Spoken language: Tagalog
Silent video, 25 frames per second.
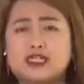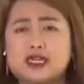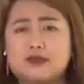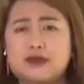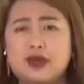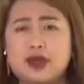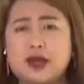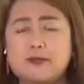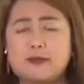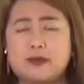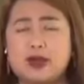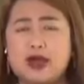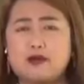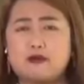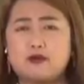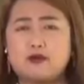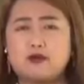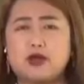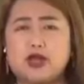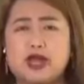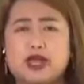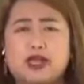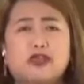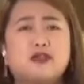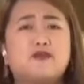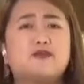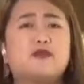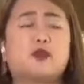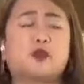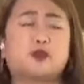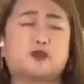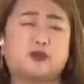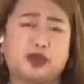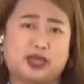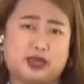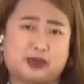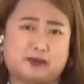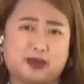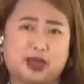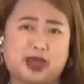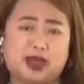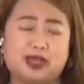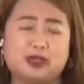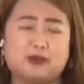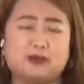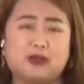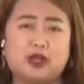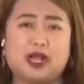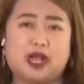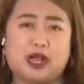sa mga pangunahing problema
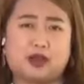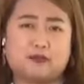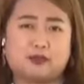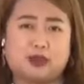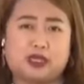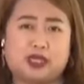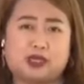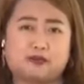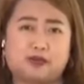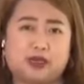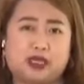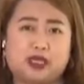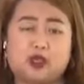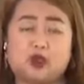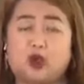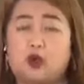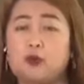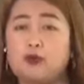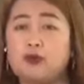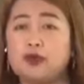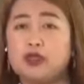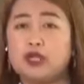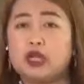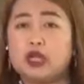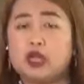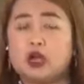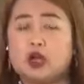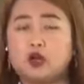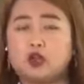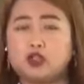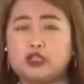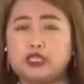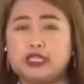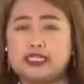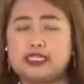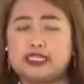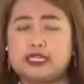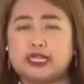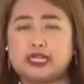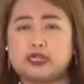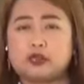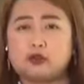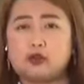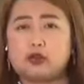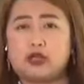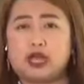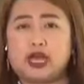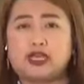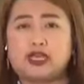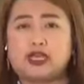ng mga Pilipino. Audrey, sa
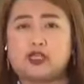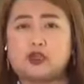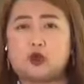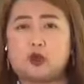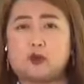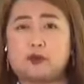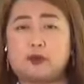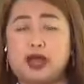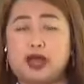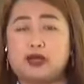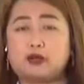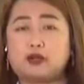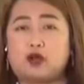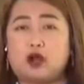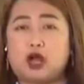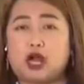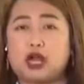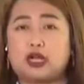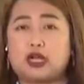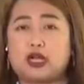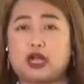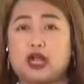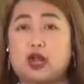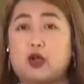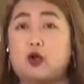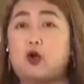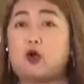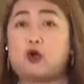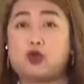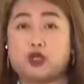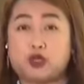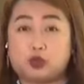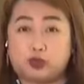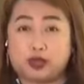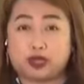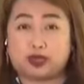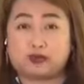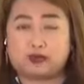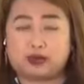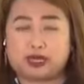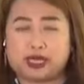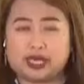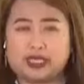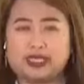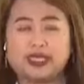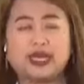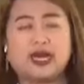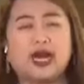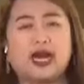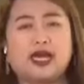katunayan, no, bago ang uh, Holy Week
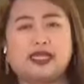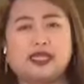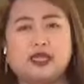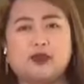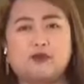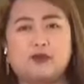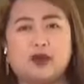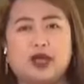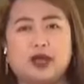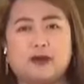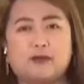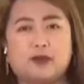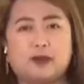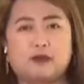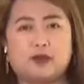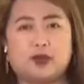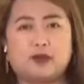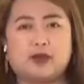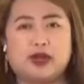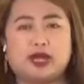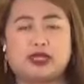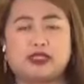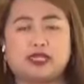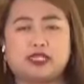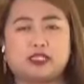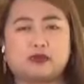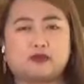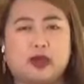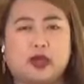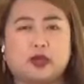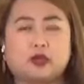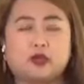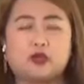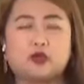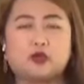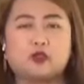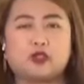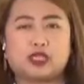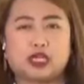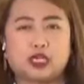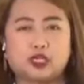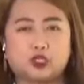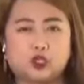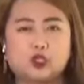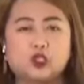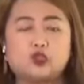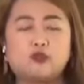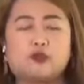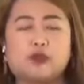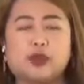break ng ating mga mababatas, bago yung
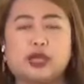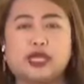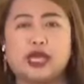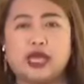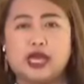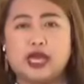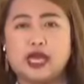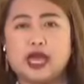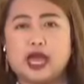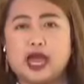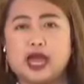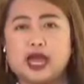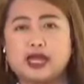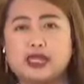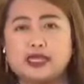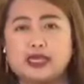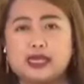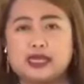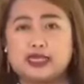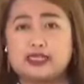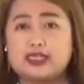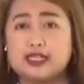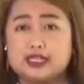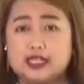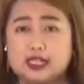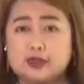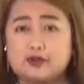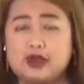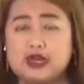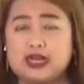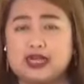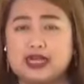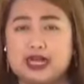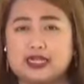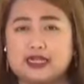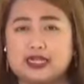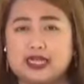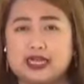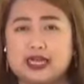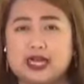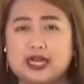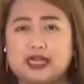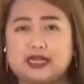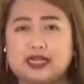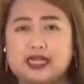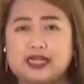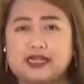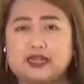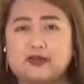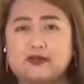session break, ay uh, isa sa mga
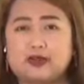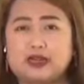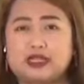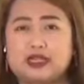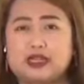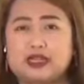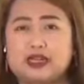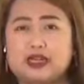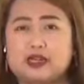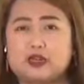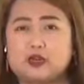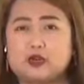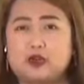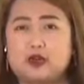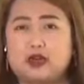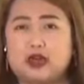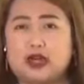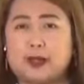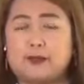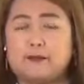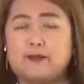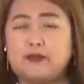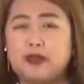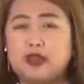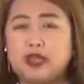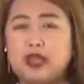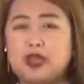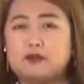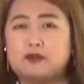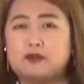natalakay naman nila itong uh,